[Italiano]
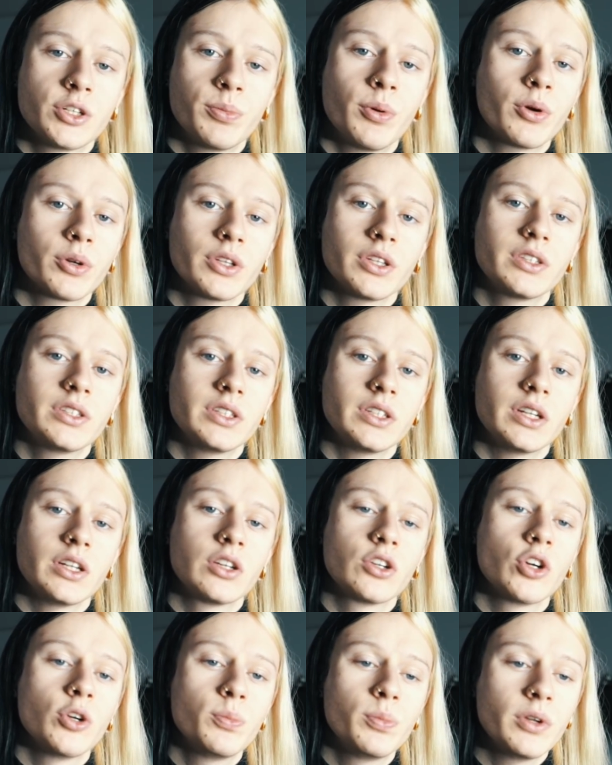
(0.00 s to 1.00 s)
C'è poco da dire, il
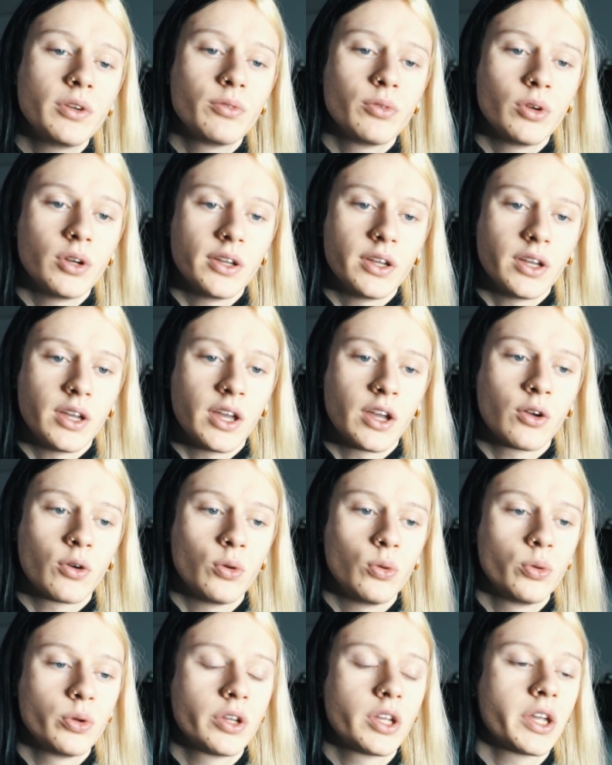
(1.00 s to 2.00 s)
colpevole è
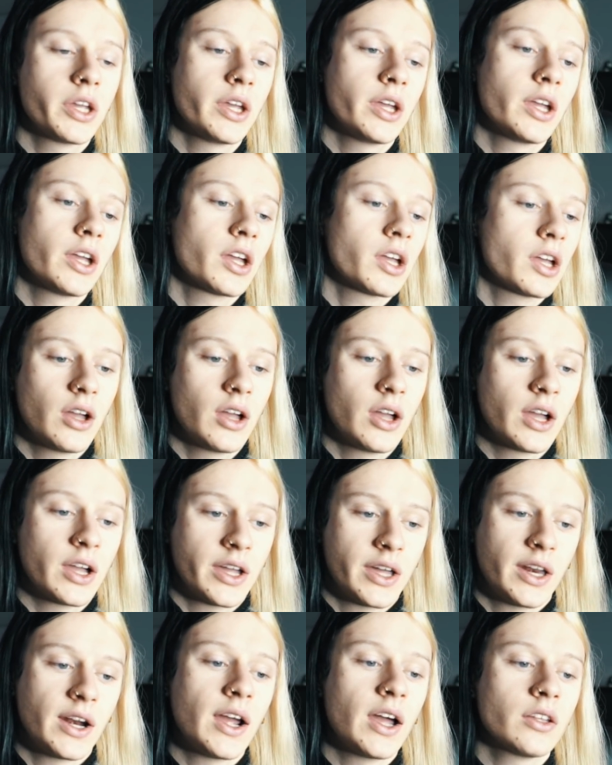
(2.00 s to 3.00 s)
colui che ha
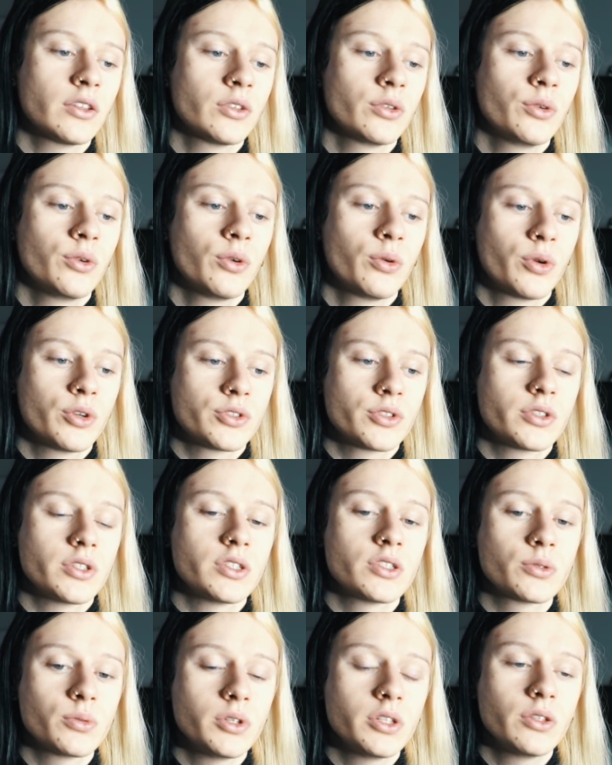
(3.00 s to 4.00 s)
creato questo
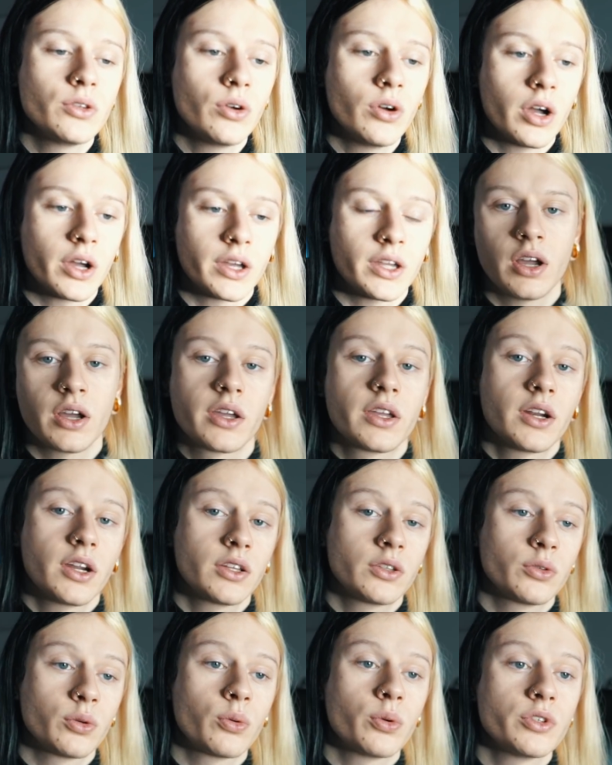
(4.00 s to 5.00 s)
disguido, ha
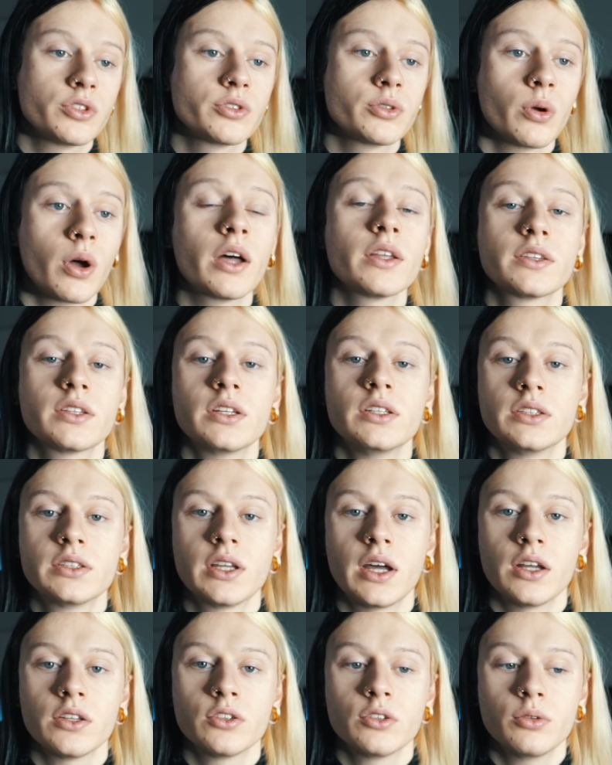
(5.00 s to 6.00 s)
creato questo
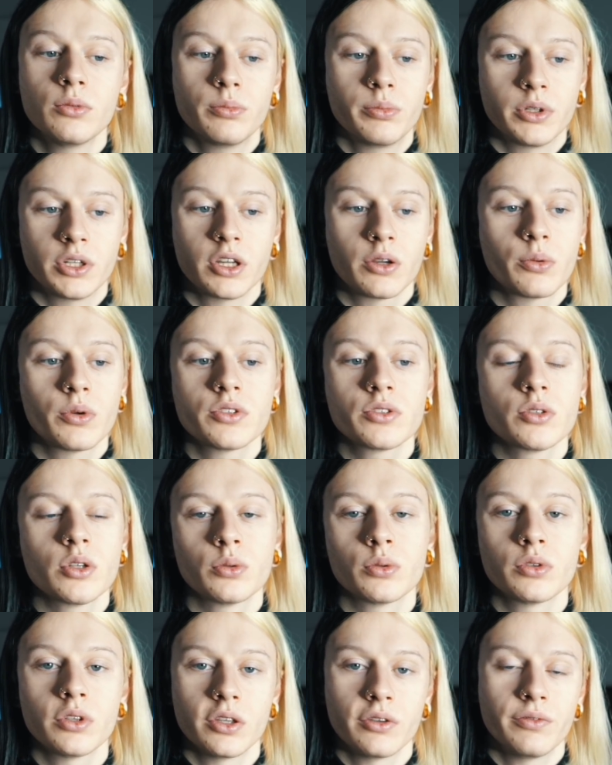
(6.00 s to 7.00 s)
attentato, perché questo a
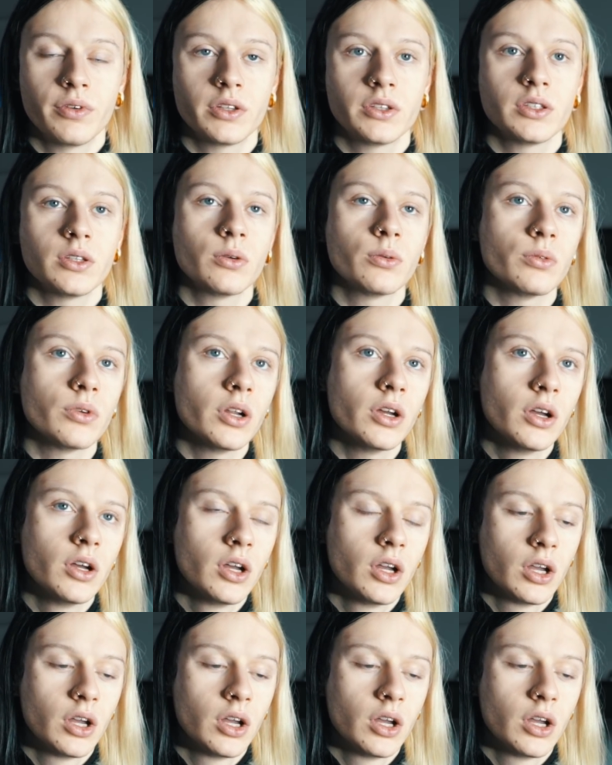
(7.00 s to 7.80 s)
tutti gli effetti è un